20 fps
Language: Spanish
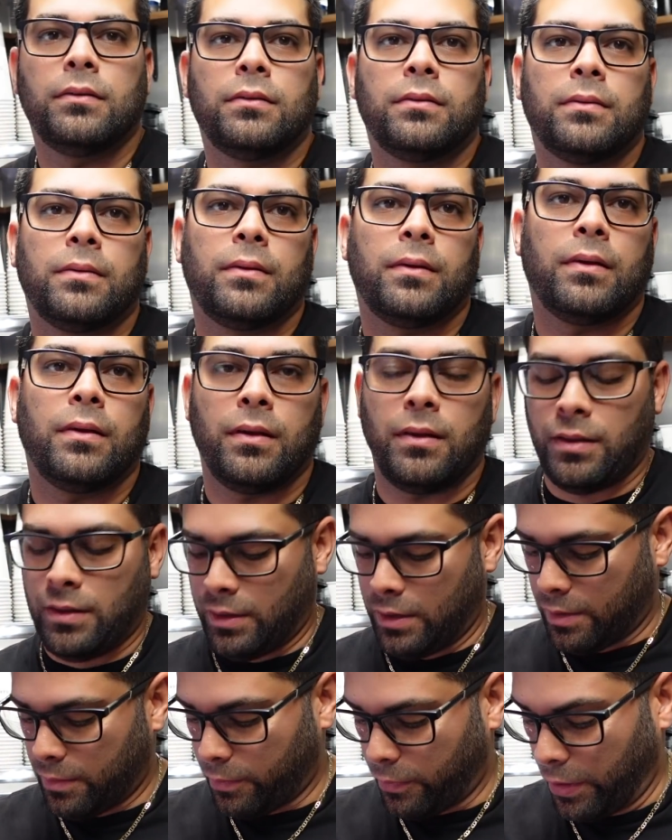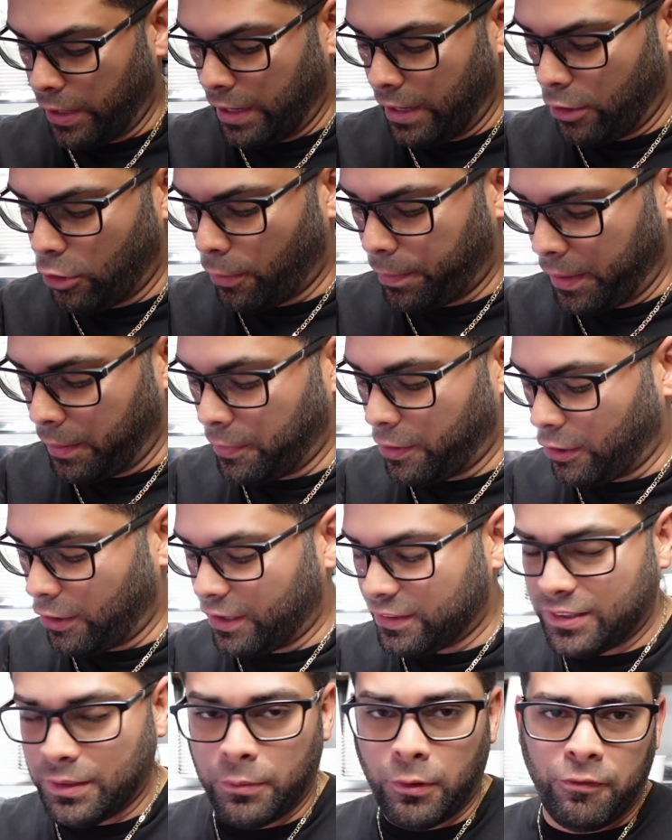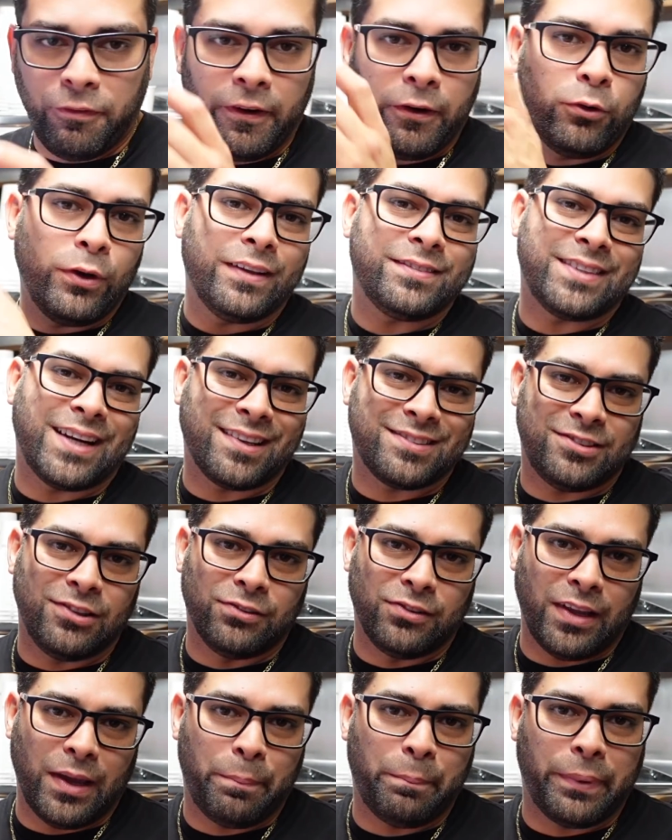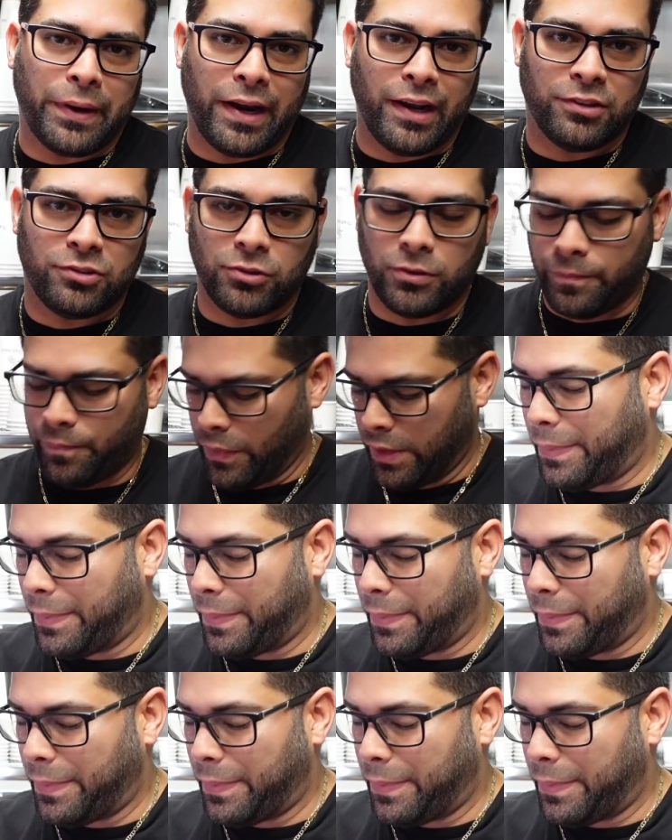Luis Enrique. Pues lo primero que hicimos fue una extracción de espresso